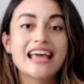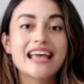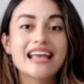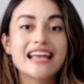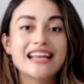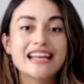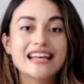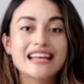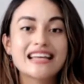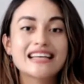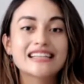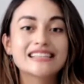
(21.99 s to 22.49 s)

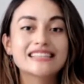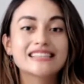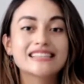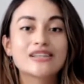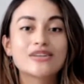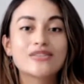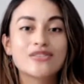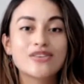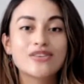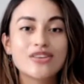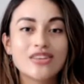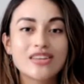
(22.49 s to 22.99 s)
En
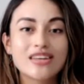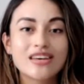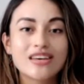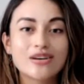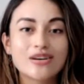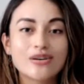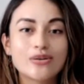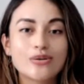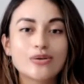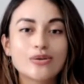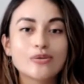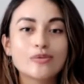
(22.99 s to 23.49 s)
este
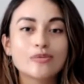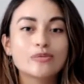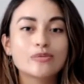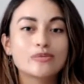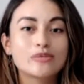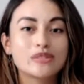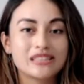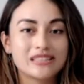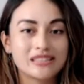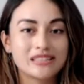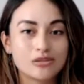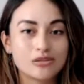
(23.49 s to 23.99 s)
video,
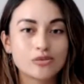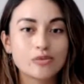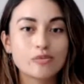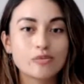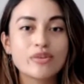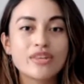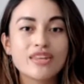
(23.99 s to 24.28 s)
este es un